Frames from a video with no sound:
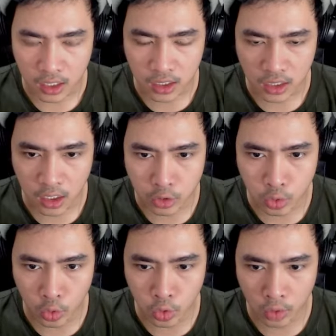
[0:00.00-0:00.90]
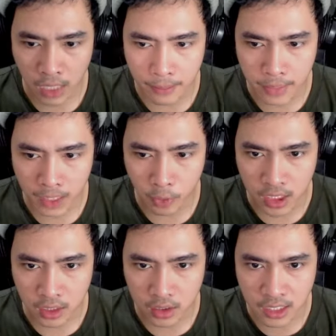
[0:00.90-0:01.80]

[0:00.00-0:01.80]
kita tadi disuruh untuk mengambil potatoes